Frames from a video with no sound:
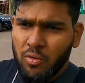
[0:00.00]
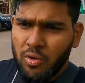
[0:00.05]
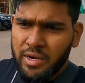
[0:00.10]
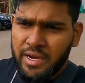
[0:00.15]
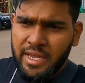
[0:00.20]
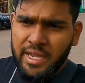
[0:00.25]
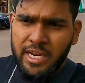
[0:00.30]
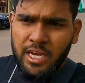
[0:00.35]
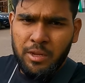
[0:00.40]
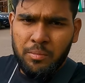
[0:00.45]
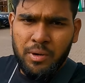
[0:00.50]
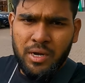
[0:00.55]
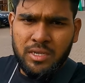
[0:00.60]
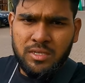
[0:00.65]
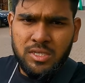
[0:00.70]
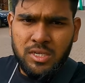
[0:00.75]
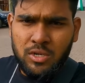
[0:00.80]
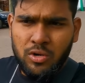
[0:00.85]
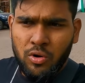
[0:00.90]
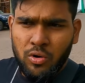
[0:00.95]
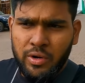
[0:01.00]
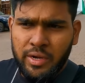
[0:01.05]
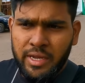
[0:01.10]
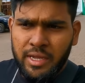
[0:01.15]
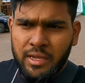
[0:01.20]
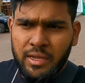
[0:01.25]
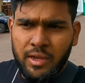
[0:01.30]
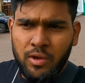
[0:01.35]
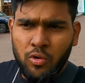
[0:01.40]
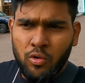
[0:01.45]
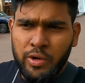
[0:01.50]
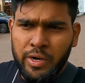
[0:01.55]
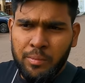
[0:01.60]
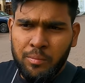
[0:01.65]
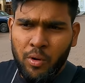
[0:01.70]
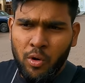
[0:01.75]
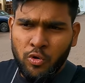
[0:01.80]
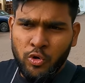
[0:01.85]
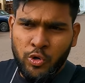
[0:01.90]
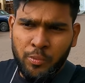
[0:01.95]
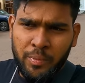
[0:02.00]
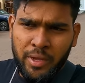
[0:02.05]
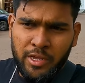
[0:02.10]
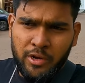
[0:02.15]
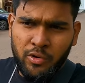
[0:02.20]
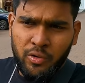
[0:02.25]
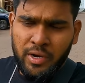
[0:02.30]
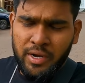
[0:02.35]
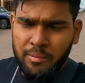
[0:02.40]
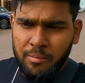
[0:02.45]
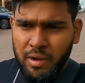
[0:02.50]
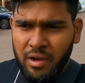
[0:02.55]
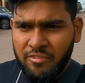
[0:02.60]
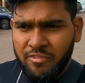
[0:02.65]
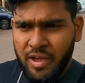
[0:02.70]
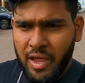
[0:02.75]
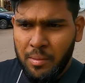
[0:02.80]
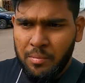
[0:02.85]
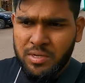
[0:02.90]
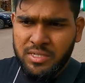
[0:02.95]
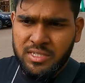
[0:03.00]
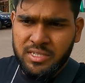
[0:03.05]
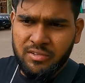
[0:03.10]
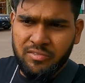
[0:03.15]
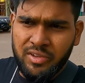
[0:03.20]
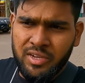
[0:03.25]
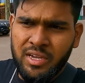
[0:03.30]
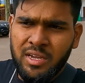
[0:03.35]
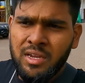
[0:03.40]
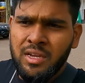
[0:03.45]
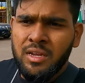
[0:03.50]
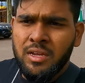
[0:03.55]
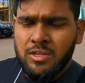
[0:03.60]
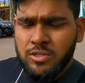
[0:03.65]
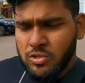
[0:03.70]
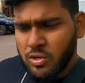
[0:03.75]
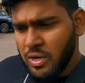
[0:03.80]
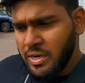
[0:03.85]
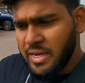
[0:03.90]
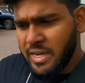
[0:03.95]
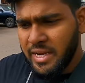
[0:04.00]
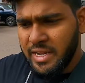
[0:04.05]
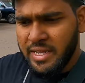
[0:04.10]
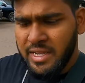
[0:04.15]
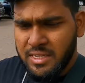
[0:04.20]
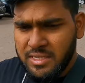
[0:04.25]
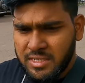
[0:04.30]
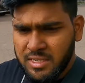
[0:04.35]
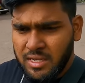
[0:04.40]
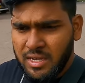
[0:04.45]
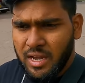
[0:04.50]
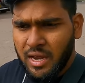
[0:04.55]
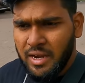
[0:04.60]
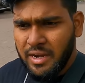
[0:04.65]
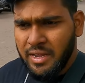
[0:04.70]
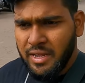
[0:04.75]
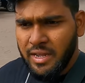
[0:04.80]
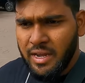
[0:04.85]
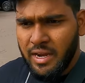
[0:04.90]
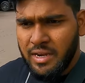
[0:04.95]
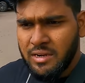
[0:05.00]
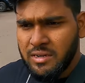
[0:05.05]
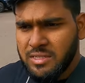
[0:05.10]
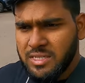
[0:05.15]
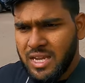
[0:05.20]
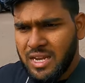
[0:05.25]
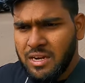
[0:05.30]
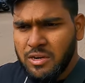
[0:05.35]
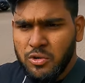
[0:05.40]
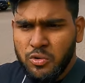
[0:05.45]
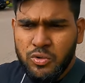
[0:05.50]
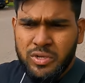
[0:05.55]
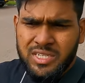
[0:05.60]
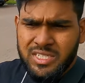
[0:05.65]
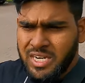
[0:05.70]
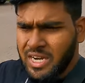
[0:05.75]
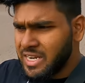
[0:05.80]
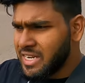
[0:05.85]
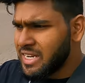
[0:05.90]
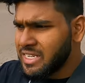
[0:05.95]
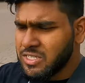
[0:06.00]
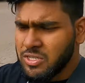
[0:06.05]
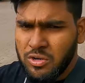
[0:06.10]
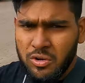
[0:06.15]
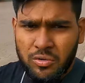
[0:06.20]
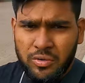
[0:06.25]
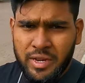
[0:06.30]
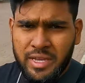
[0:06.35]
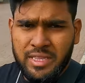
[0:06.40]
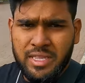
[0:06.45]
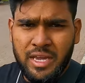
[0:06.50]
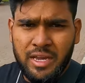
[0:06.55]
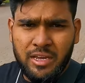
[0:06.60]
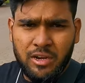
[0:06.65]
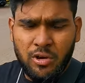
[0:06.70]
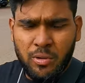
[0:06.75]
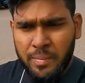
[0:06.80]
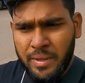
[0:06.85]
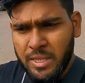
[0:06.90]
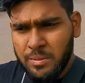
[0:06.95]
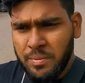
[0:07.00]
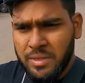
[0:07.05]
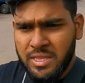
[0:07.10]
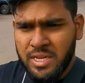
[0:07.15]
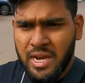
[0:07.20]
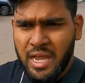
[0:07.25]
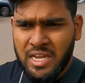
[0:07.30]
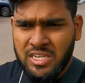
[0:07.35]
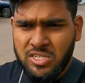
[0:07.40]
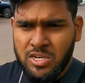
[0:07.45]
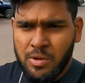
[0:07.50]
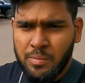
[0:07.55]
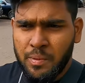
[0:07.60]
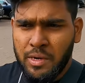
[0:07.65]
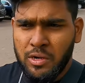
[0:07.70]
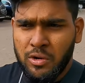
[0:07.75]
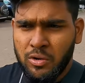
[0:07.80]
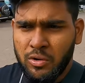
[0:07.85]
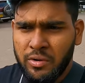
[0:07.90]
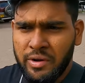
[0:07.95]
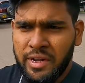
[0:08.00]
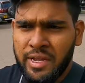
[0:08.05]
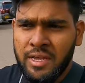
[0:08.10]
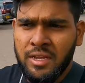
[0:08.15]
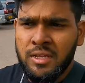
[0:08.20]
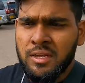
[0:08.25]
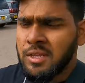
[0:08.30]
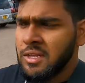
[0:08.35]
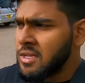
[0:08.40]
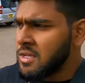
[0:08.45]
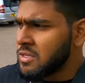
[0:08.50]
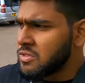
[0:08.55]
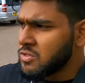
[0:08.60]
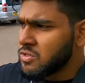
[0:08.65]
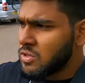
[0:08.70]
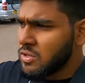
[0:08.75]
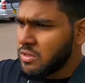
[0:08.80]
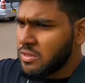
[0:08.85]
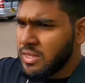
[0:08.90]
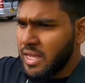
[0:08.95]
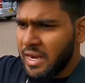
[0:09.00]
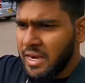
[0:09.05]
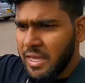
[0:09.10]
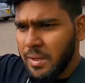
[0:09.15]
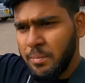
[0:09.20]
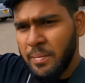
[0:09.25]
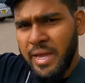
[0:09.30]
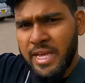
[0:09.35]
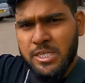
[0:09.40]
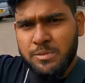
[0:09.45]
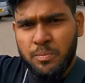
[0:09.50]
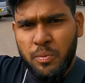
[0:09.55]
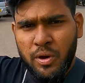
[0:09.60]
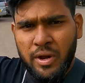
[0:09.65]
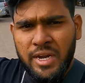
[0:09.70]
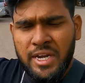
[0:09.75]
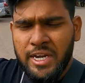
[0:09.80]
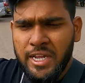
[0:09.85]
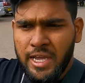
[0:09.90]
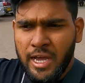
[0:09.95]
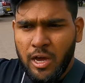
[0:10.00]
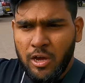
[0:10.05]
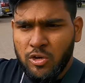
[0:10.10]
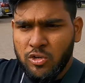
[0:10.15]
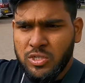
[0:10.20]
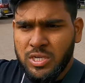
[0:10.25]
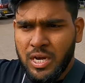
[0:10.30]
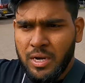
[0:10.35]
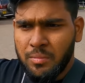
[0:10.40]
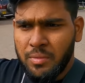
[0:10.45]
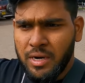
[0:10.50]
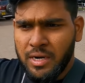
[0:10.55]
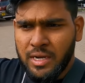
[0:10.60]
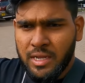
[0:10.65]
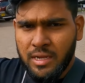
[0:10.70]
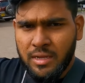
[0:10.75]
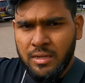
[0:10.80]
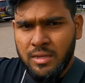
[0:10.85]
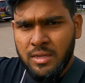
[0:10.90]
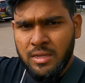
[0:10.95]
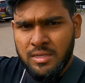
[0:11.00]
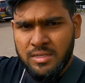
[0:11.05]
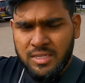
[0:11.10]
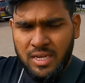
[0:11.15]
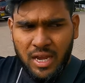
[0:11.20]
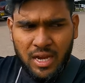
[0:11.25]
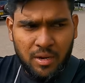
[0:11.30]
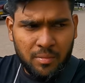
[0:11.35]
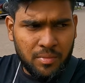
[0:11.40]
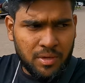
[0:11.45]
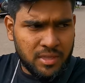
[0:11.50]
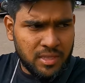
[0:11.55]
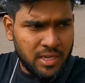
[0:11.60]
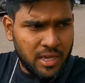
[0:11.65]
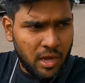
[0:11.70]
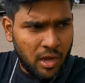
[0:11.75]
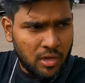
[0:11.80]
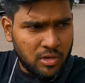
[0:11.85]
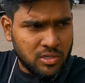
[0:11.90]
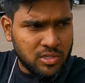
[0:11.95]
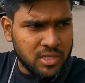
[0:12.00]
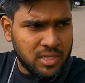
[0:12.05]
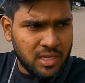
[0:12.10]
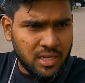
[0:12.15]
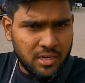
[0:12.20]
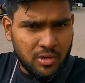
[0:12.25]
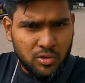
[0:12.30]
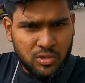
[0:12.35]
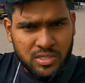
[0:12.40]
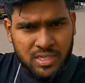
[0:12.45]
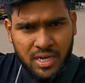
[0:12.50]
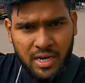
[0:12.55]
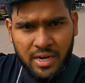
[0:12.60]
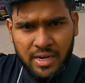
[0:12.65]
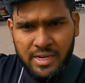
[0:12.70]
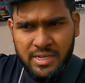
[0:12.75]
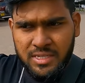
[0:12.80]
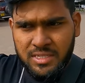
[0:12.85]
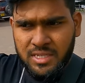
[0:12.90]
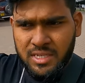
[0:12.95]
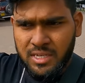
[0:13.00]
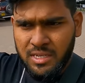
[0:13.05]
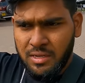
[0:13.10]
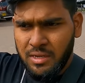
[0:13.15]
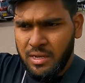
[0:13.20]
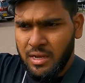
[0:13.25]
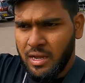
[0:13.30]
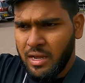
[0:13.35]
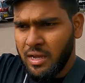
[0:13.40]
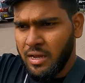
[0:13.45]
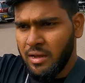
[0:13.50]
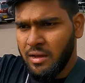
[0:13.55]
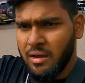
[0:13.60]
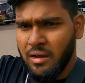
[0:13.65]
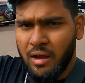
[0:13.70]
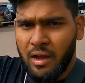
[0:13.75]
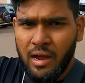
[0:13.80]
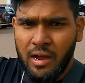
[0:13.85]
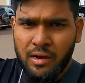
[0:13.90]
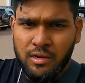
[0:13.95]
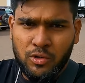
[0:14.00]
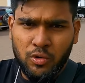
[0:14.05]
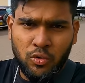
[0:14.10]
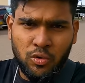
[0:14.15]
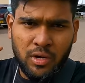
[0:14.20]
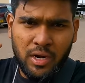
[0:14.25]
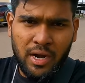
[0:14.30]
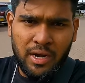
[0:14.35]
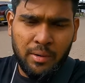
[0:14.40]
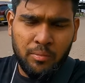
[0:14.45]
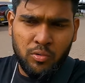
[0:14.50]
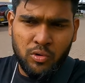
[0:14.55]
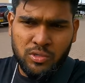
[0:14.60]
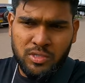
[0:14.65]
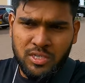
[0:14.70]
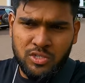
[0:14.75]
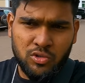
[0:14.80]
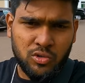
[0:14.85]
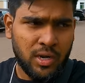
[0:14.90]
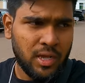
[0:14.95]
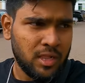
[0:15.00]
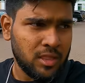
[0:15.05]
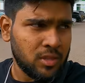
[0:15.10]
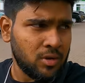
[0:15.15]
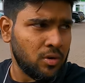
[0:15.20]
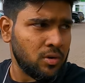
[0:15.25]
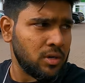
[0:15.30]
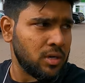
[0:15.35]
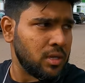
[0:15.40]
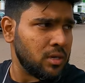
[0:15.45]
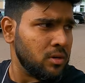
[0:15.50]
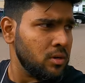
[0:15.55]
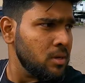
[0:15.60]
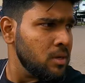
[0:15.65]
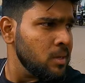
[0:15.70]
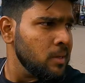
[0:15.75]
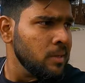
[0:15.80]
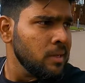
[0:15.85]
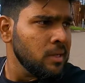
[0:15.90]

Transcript: ఒకటి కిల్లి మాంజారో ఒకటి ఇంకోటి మౌంట్ మేరు అని బాగా ఫేమస్ ఇవి సో ఆ ట్రెక్కింగ్స్కి కానీ అండ్ చాలా టూరిస్ట్ అట్రాక్షన్లు ఉన్నాయి దగ్గరలో పెద్ద పెద్ద నేషనల్ పార్కులు ఉన్నాయి సో దానికి బేస్ పాయింట్ ఈ ఆరుష అనమాట చాలామంది ఆరుష దగ్గరికి వచ్చి ఇక్కడి నుంచి ఆ టూర్లన్నీ బుక్ చేసుకొని వెళ్తూ ఉంటారు